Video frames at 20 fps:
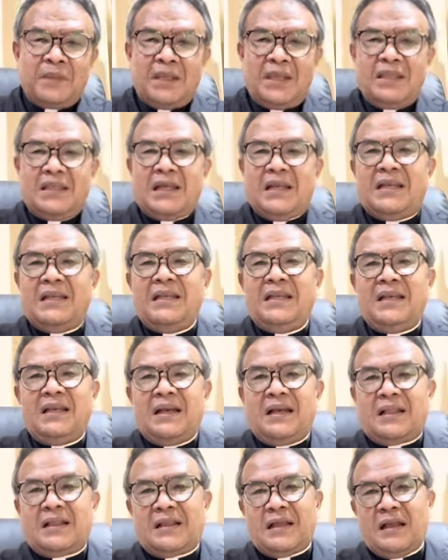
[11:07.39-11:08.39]
kita
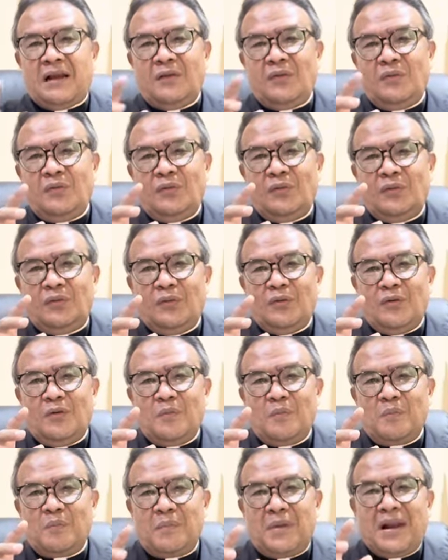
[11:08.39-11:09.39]
diingatkan untuk
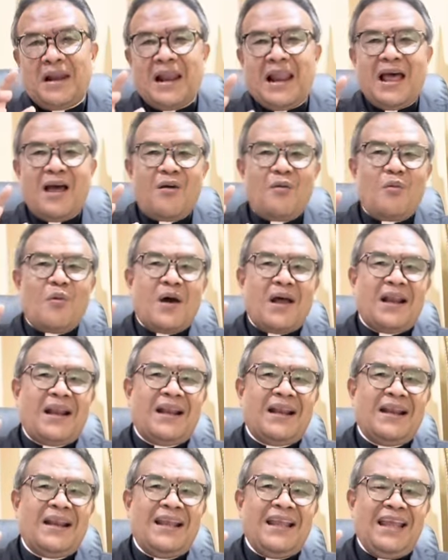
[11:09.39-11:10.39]

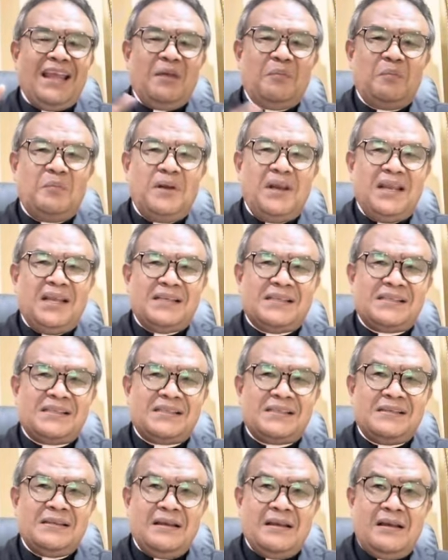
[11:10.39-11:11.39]
melawan
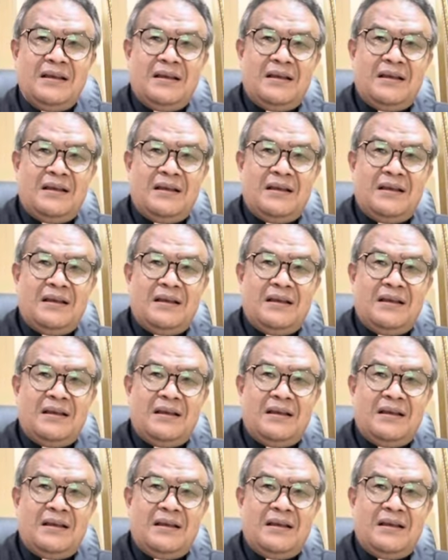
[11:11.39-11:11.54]
iblis.